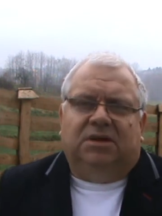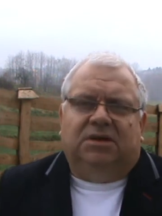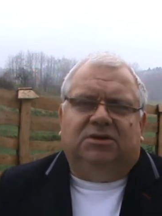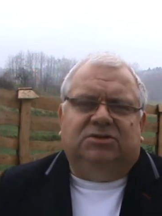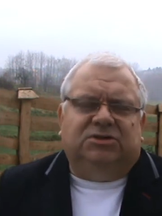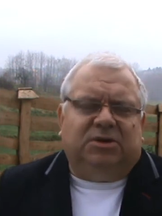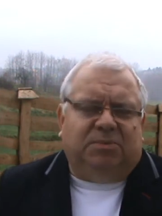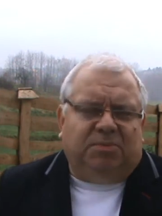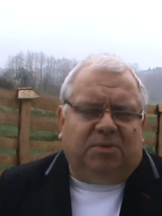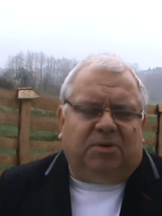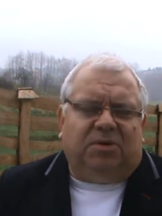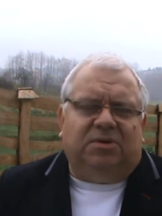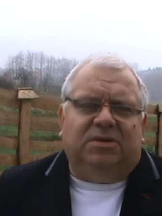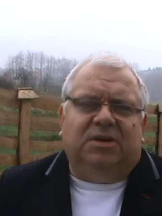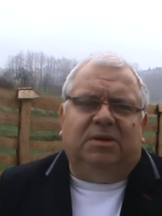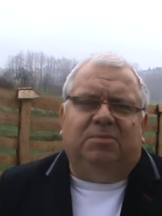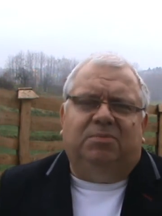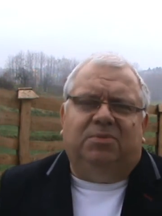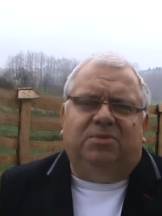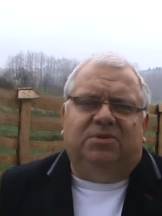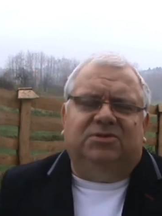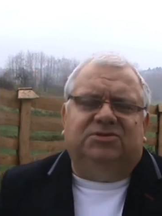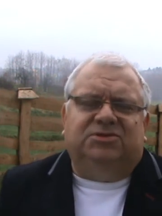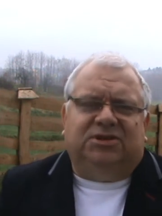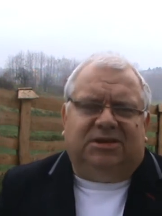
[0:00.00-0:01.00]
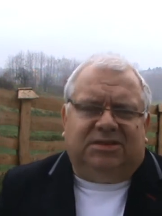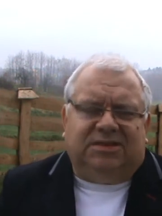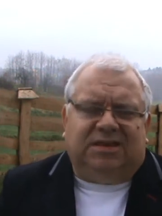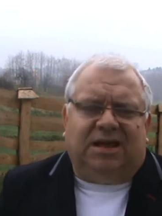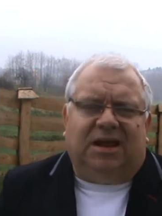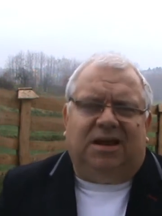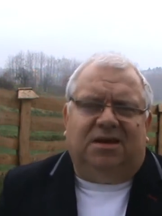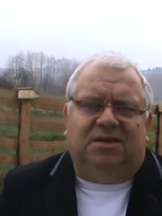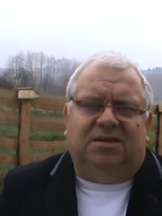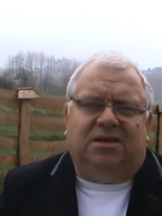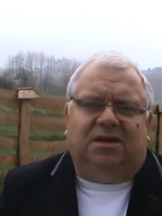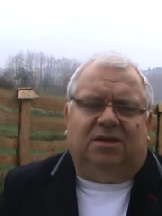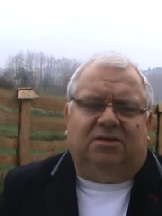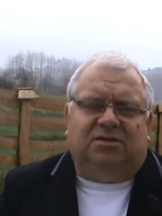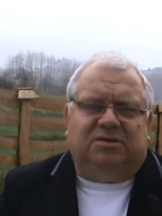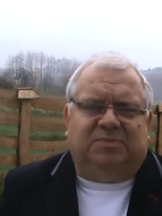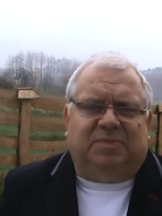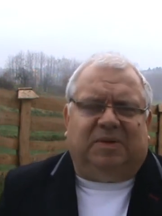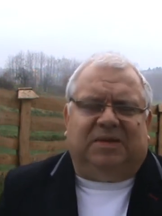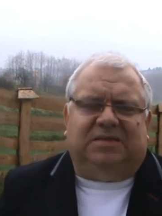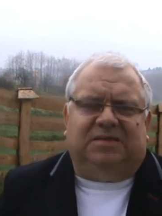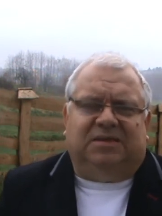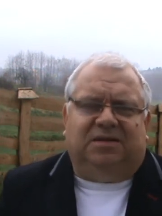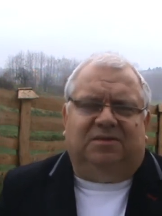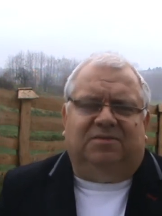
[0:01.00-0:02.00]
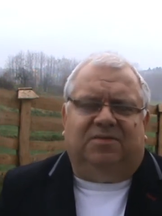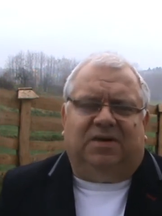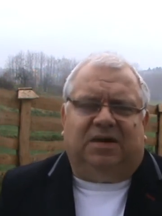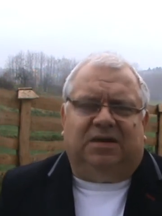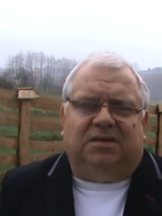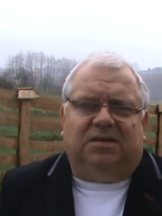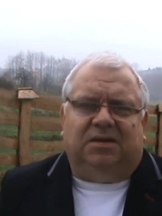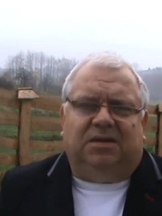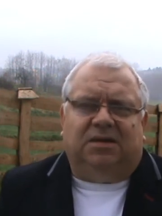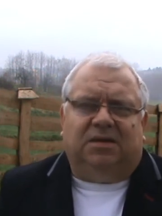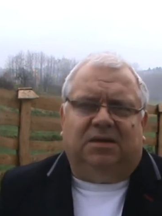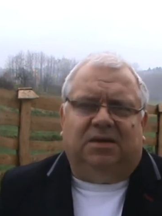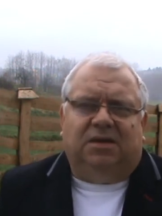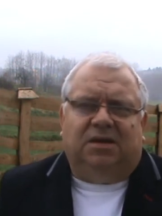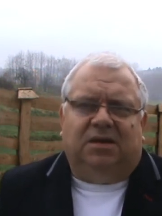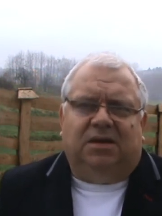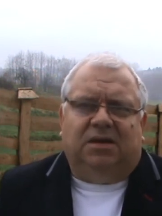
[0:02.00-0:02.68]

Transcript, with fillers: żeby one były rzetelnie rozpatrywane,